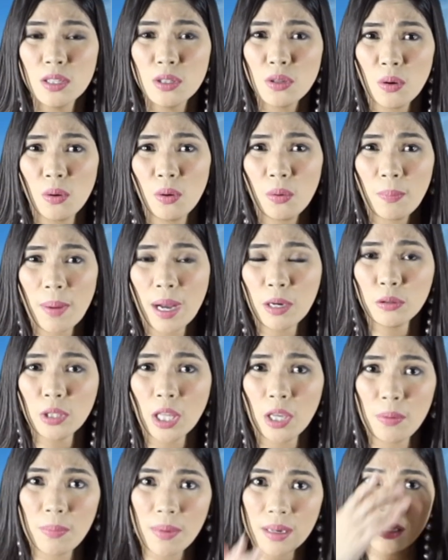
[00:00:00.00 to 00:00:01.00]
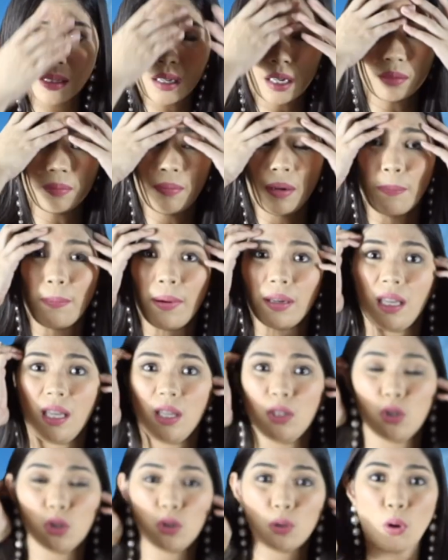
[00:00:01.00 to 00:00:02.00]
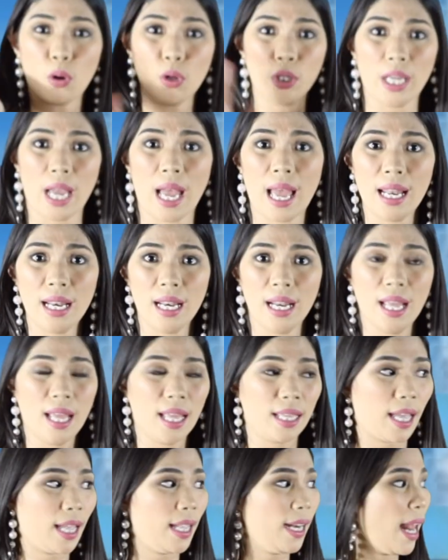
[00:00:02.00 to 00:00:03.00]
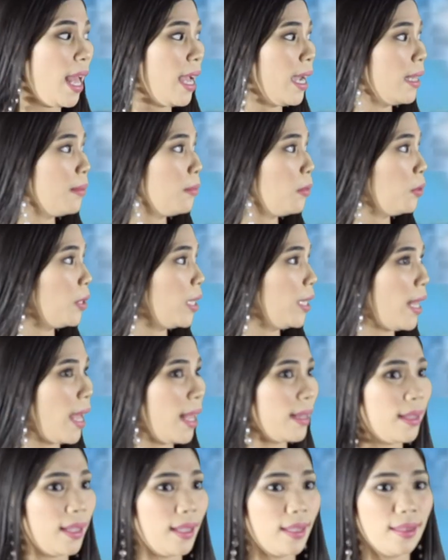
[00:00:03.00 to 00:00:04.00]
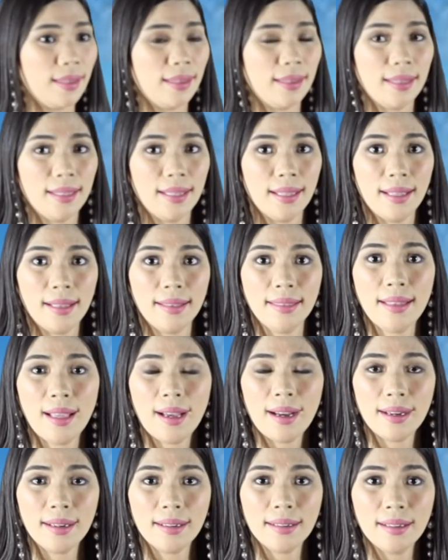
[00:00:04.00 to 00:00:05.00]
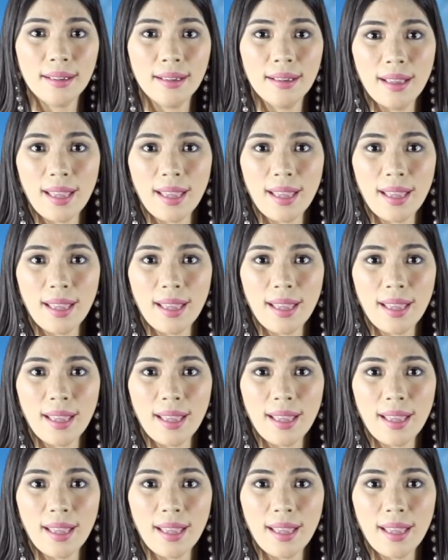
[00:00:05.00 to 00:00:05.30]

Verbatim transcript: So, bago tayo mag-start magpa-cake tutorial, kailangan muna natin ng